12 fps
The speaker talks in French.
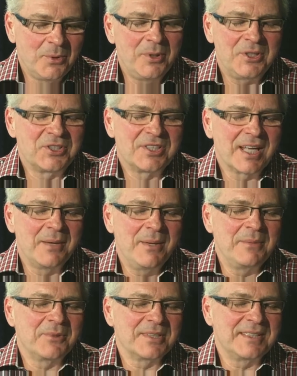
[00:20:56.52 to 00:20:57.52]
Oui, je dirais
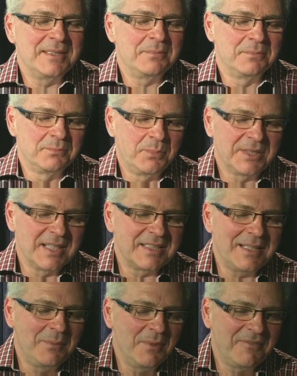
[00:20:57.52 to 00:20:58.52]
même que c'est
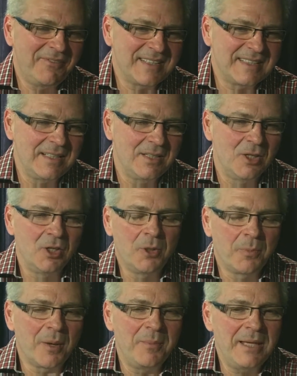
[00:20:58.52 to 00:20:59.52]
potentiellement facile.
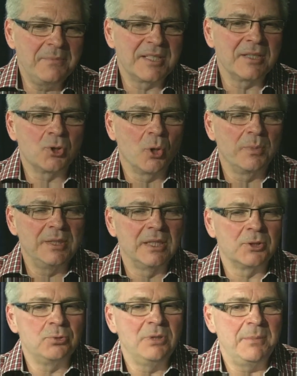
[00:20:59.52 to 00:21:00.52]
Le problème, c'est de tomber
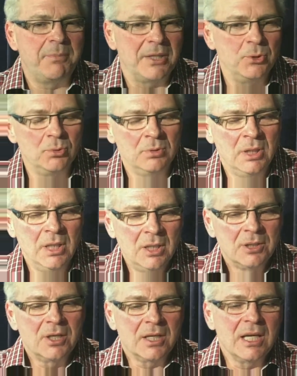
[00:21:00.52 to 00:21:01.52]
dans tous les panneaux
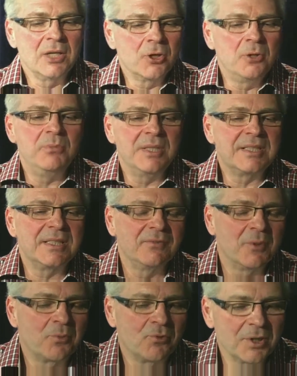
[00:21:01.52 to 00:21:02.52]
que quelqu'un de métier
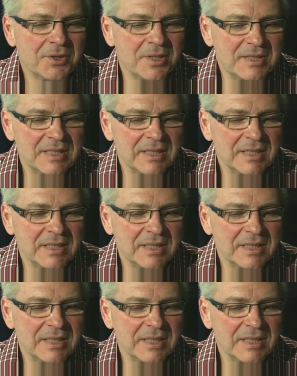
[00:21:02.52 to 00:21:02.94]
va pouvoir te